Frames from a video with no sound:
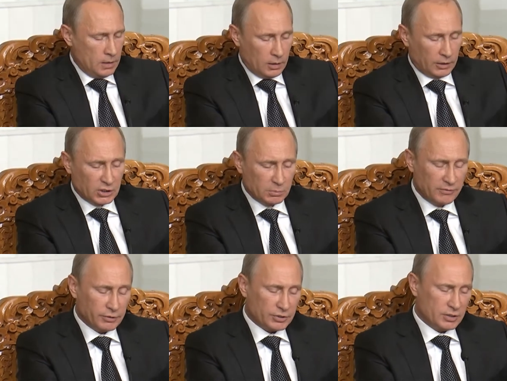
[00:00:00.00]
Хотел бы
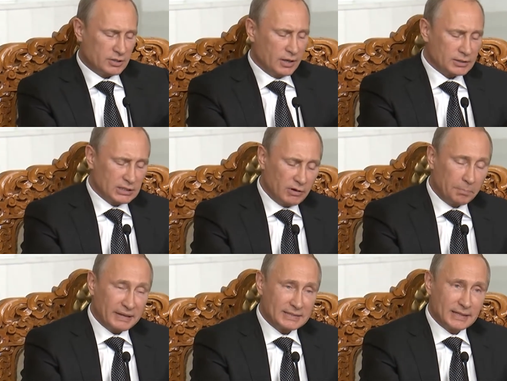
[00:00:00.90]
выразить слова
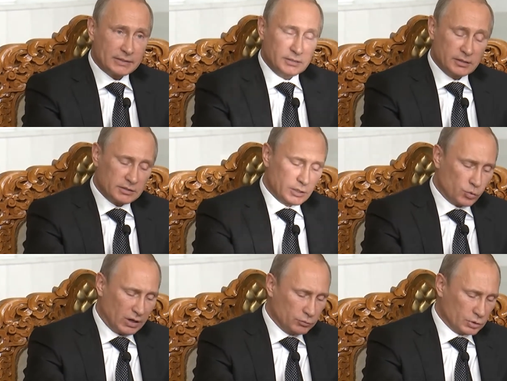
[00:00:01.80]
признательности
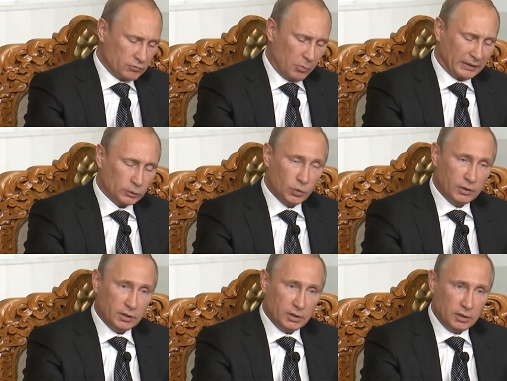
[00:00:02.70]
руководству
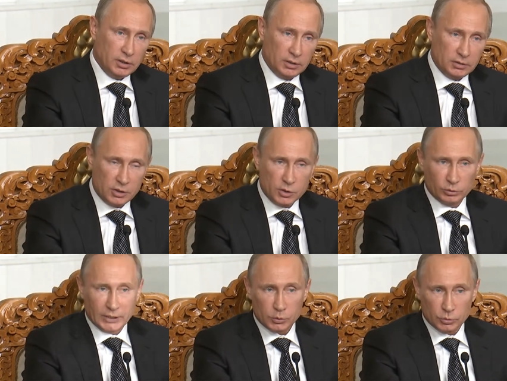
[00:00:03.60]
Монголии и ее
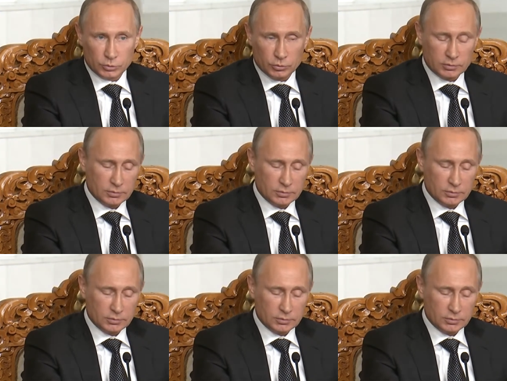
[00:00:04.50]
народу